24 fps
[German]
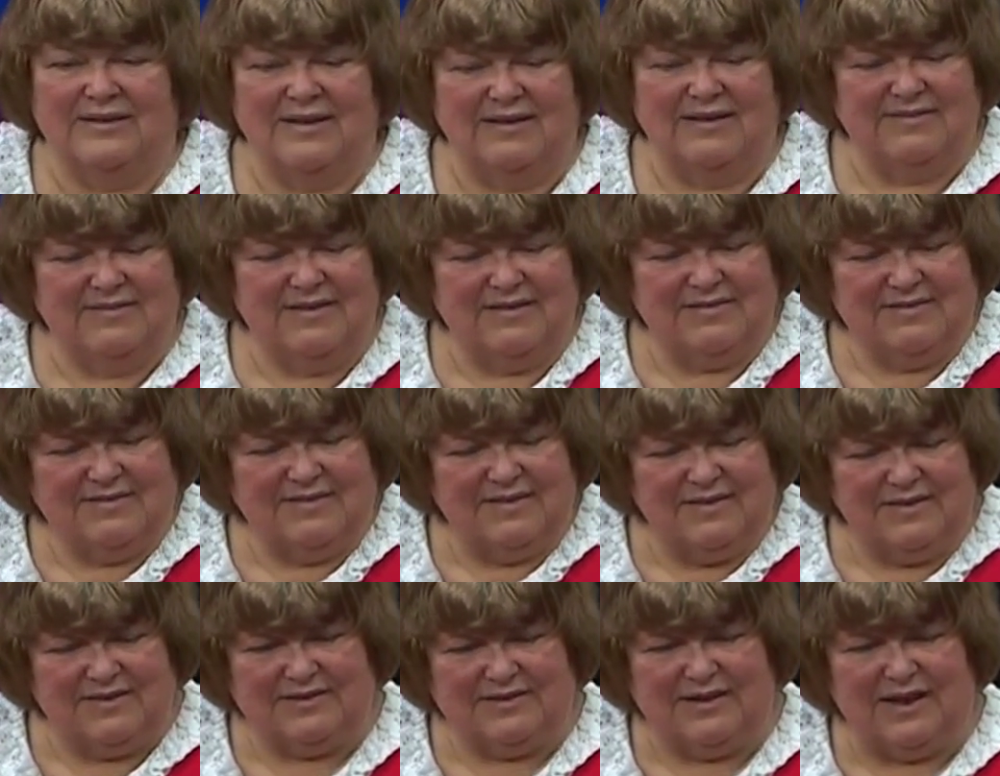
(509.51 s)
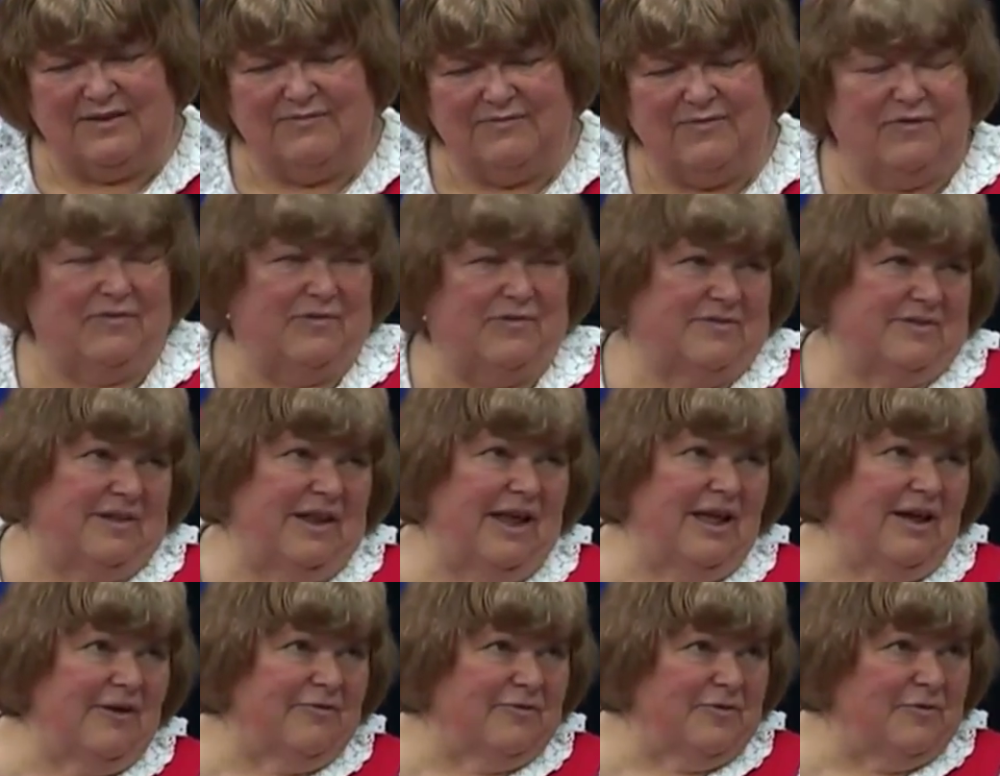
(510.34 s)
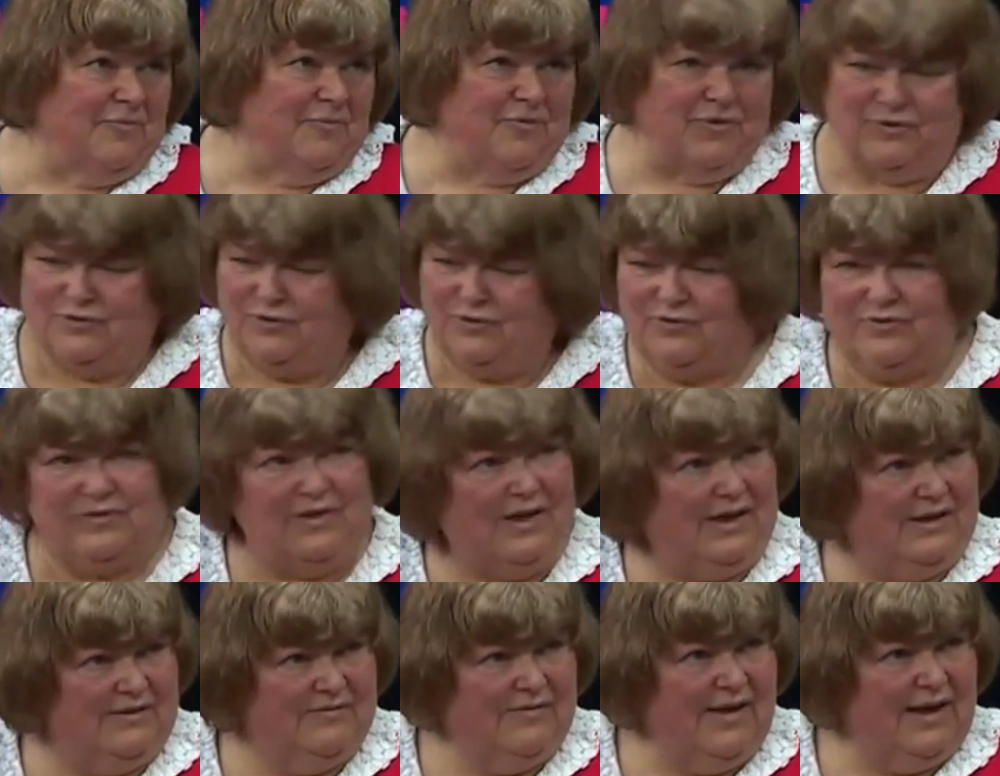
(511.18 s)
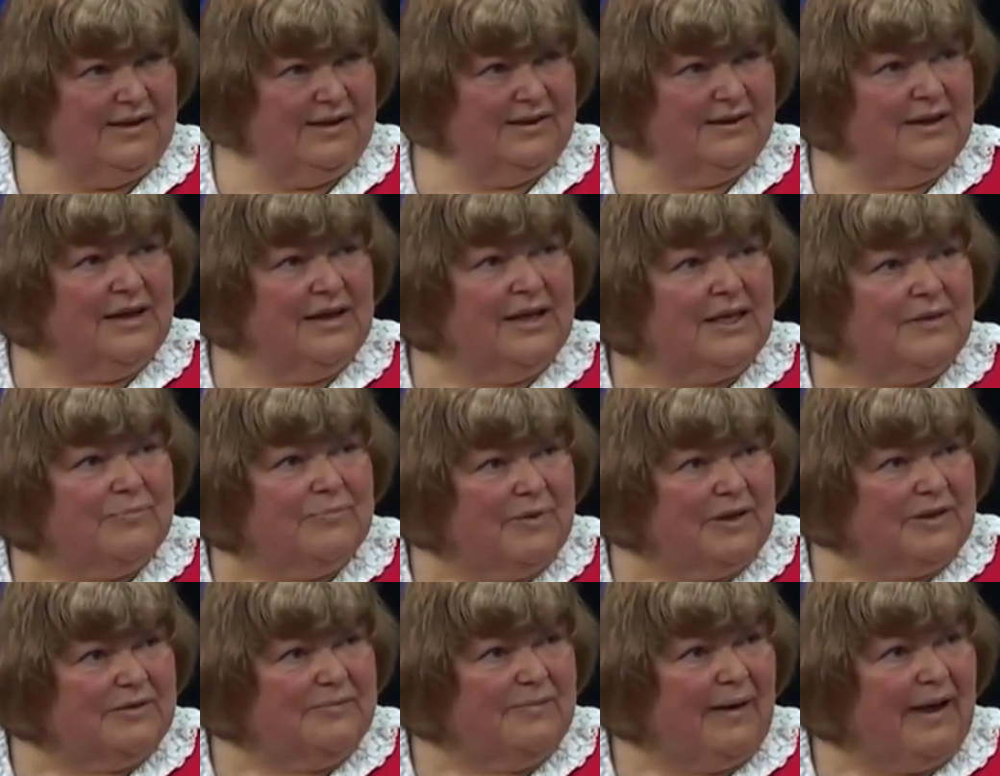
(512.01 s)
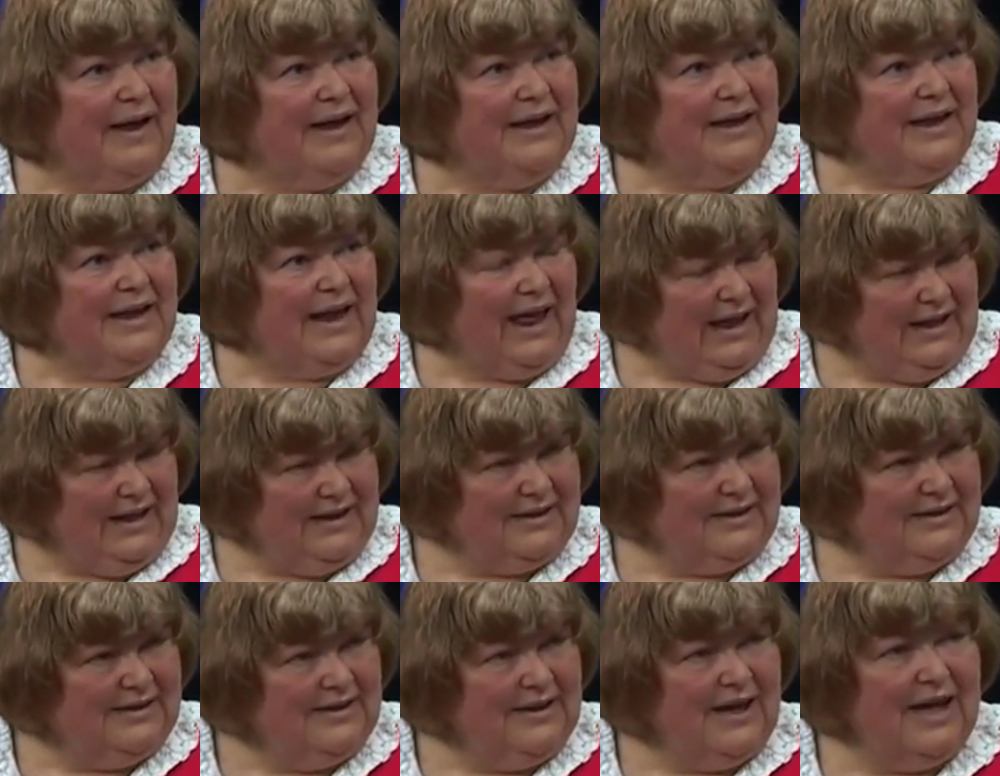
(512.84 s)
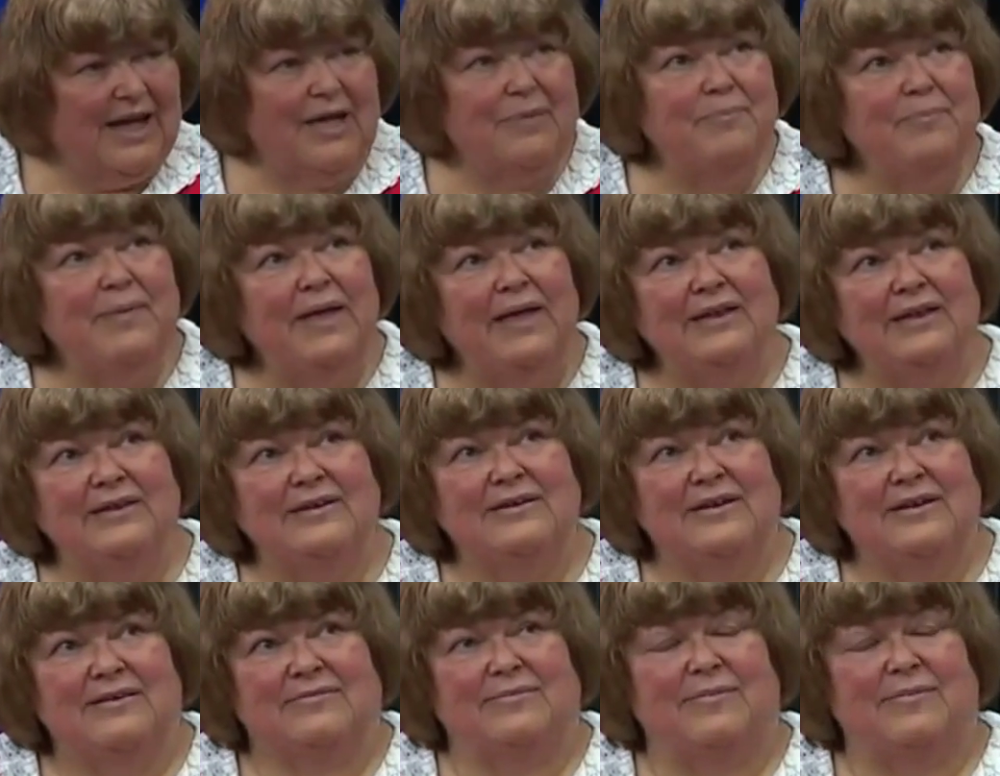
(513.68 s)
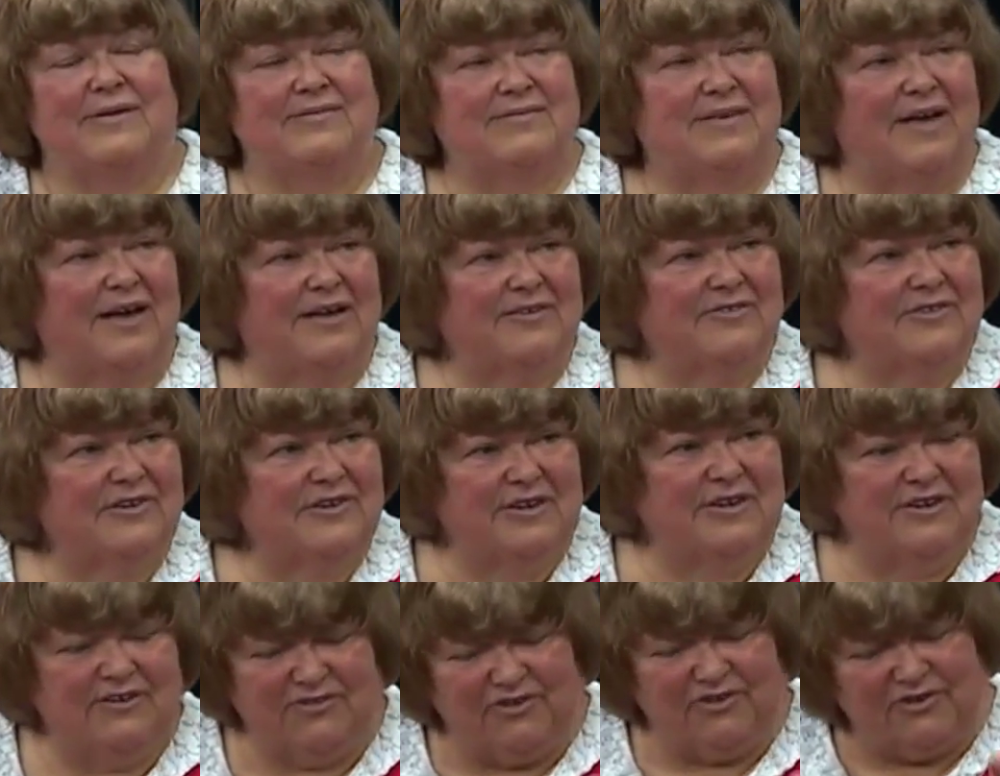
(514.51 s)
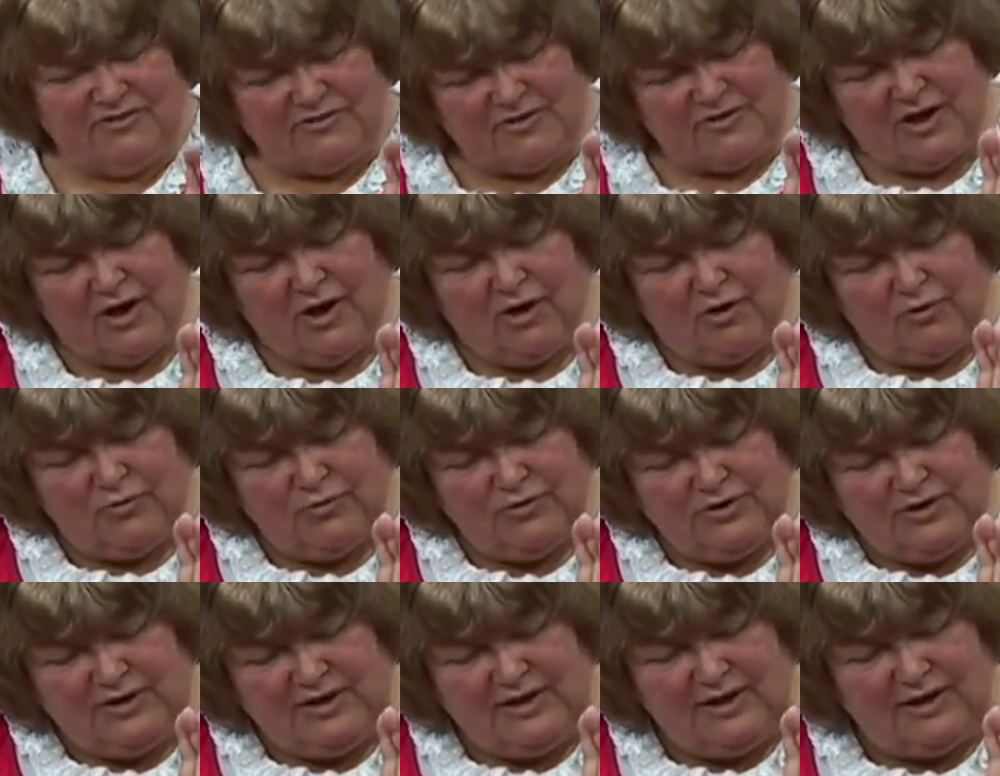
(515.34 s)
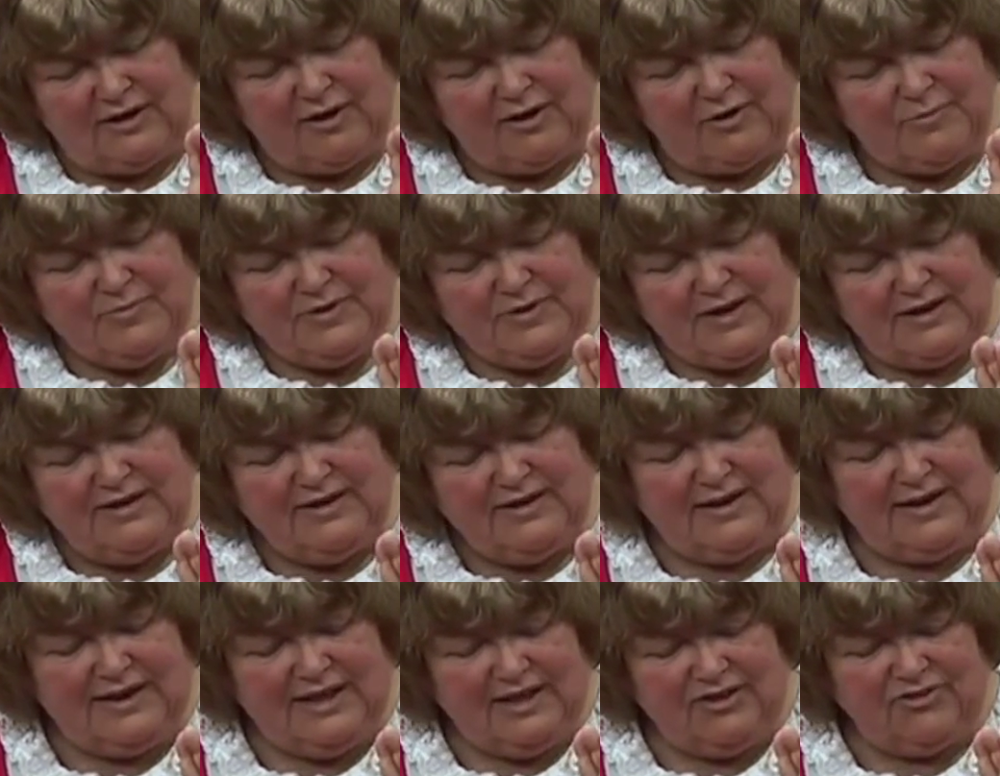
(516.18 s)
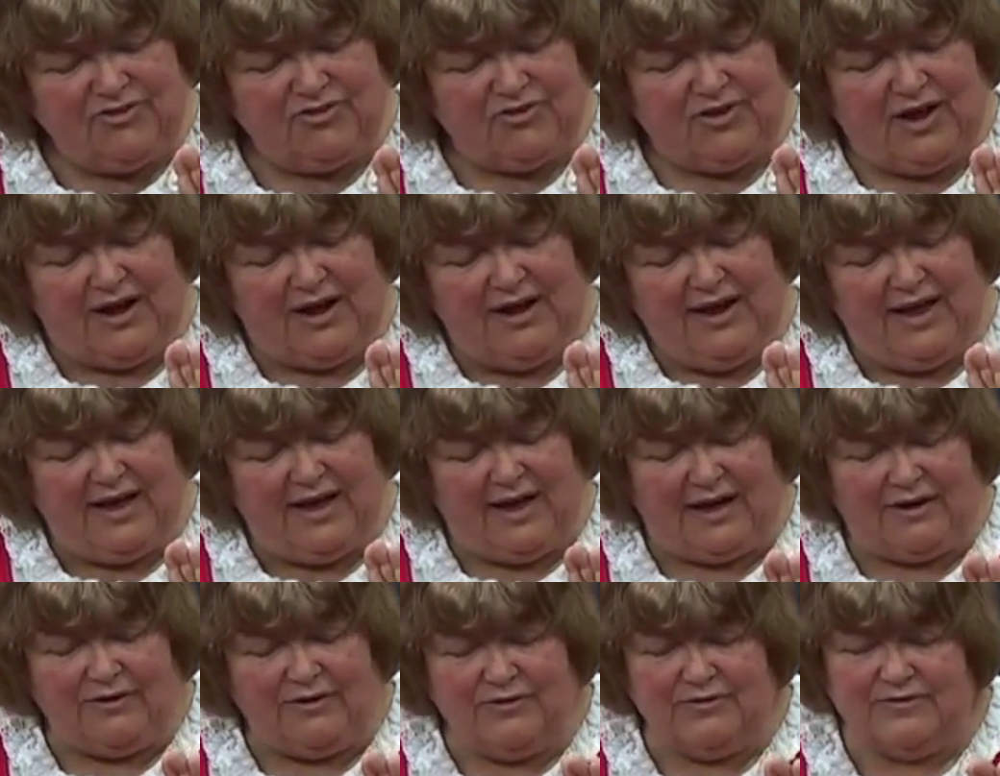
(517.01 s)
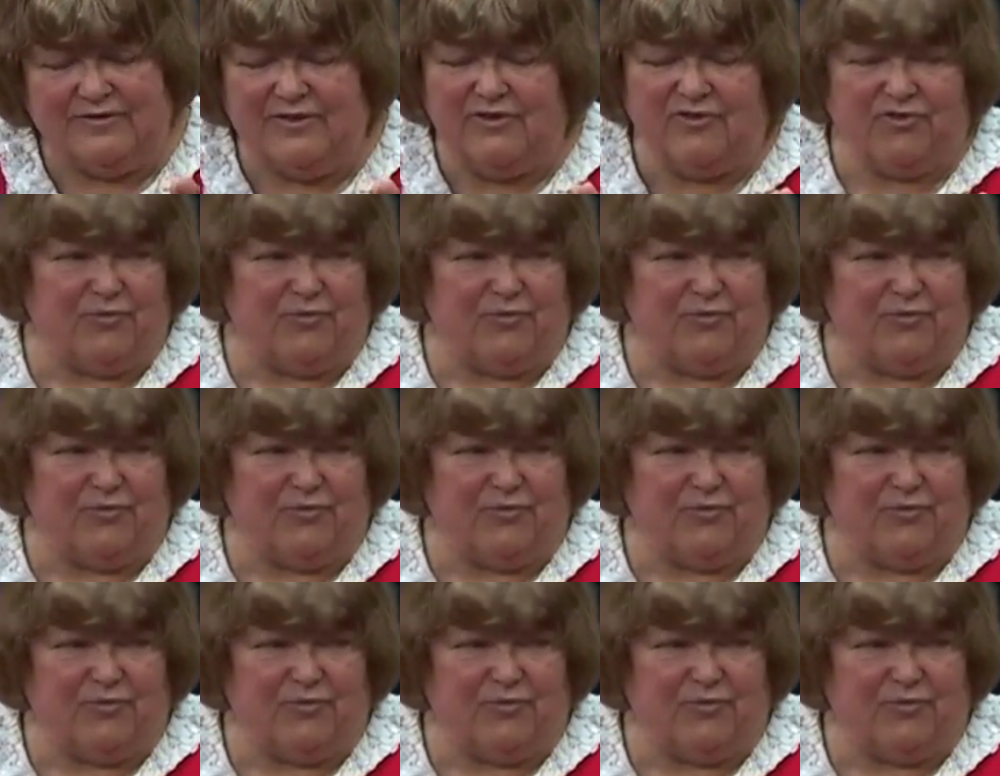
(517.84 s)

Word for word: Da sitze ich dann, wie wir es gleich auf dem Foto sehen werden, mit meinen Händen am Ende des Massagetisches und hier kommt dann der Lichtstrahl heraus.